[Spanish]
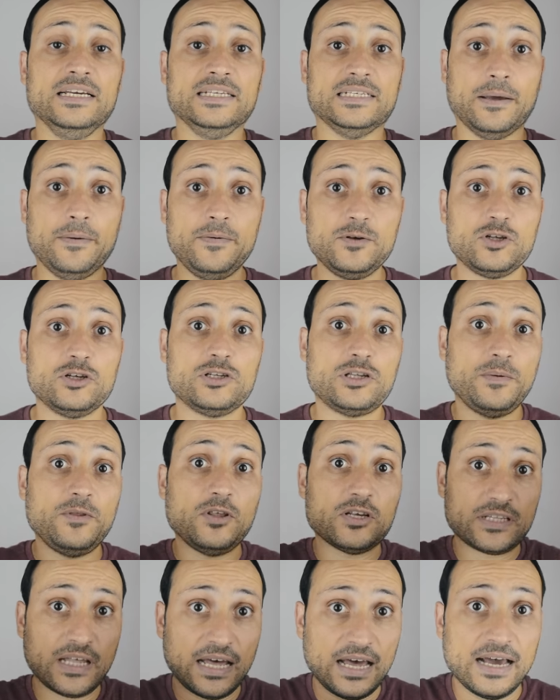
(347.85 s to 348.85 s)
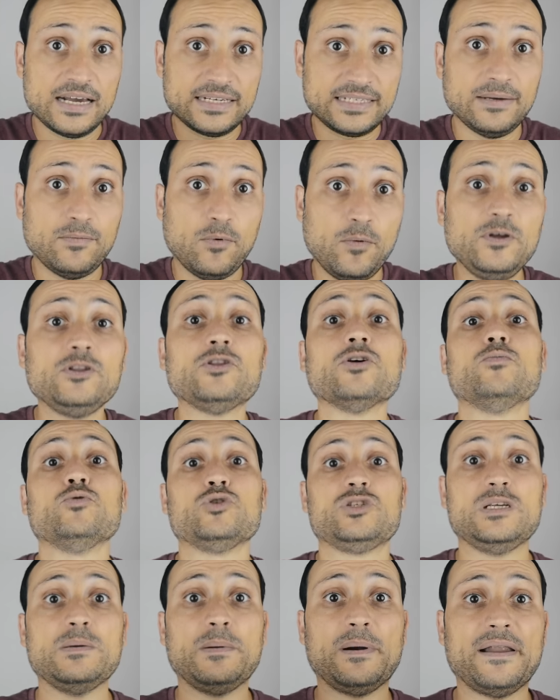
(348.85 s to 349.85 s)
Si habéis visto este vídeo hasta este momento,
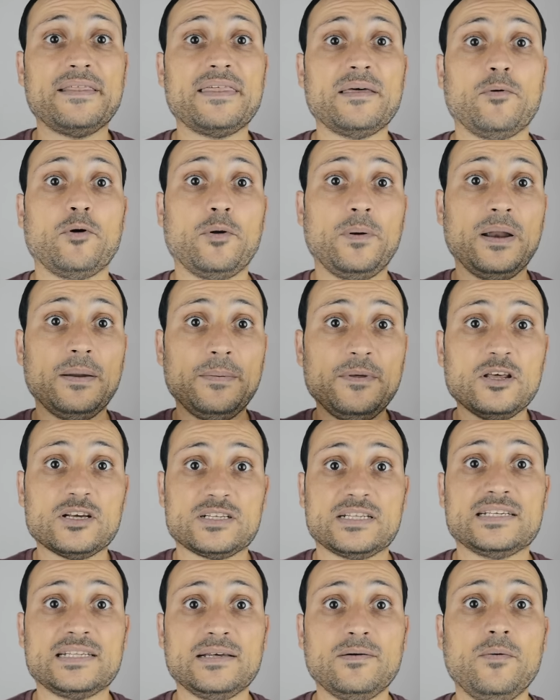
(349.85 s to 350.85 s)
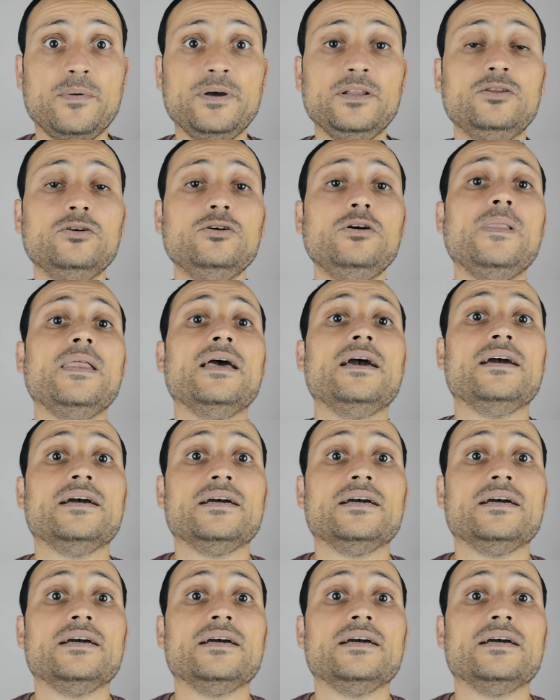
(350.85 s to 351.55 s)
muchísimas gracias por ver el vídeo hasta este momento.